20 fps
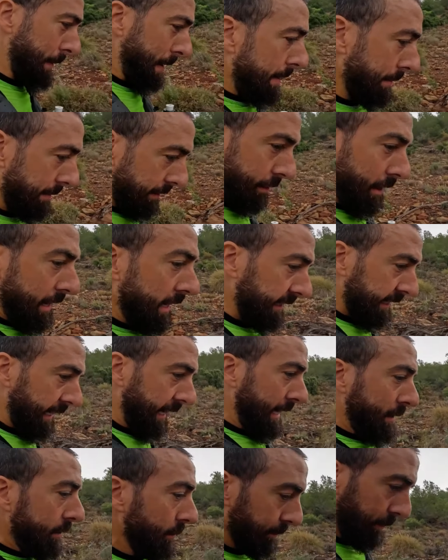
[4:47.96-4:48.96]
para mejorar es
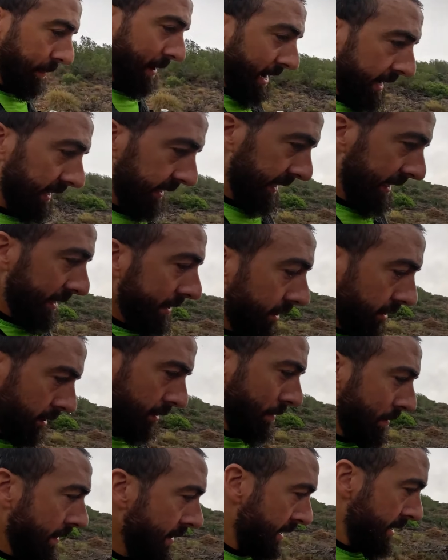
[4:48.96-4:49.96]
seguir un plan. Si
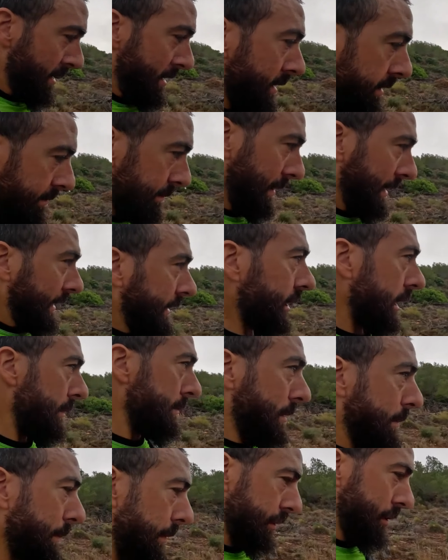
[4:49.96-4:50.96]
no, vas
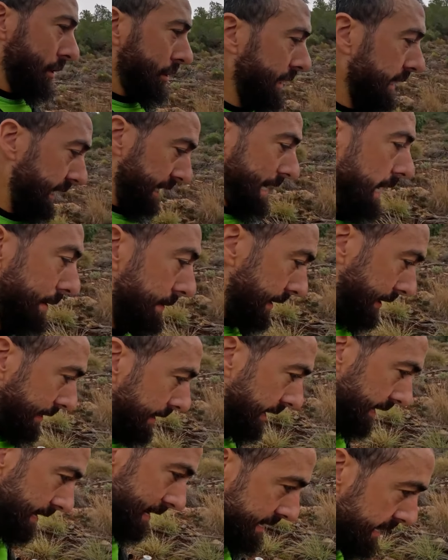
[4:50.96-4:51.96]
como pollo sin cabeza.
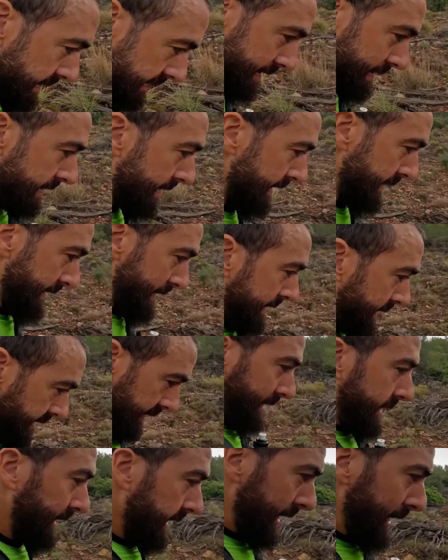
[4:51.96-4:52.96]

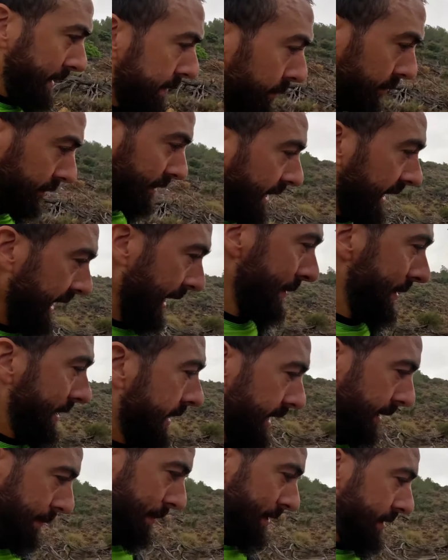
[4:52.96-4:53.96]
Si tienes mucha
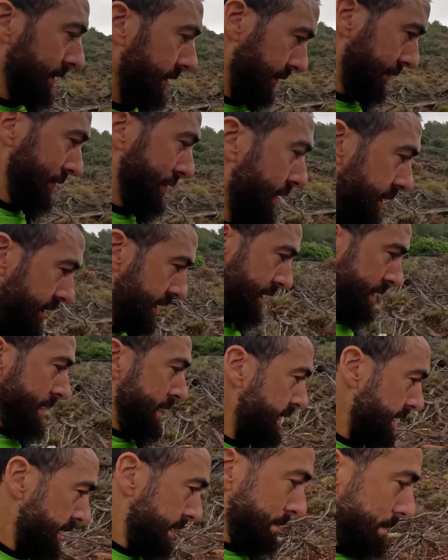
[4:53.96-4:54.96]
cabeza, pero
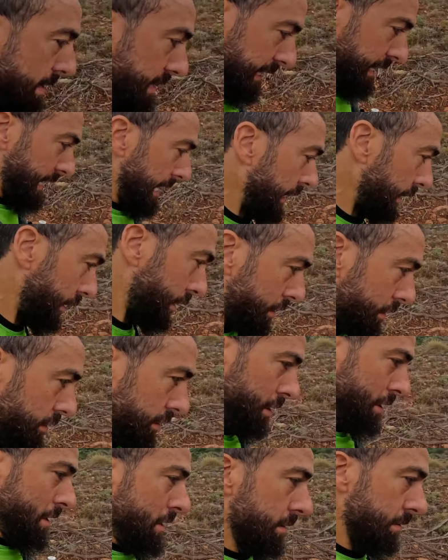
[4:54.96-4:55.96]
vas allá a lo
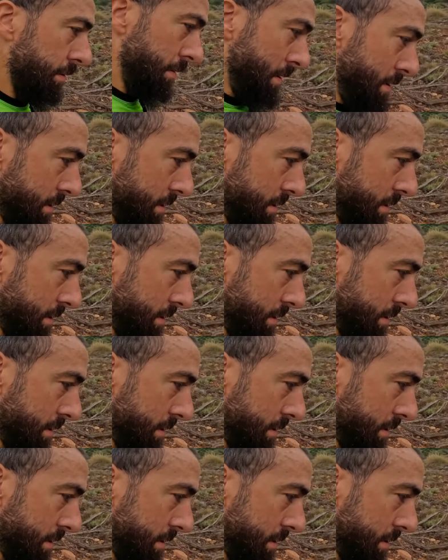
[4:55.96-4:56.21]
loco,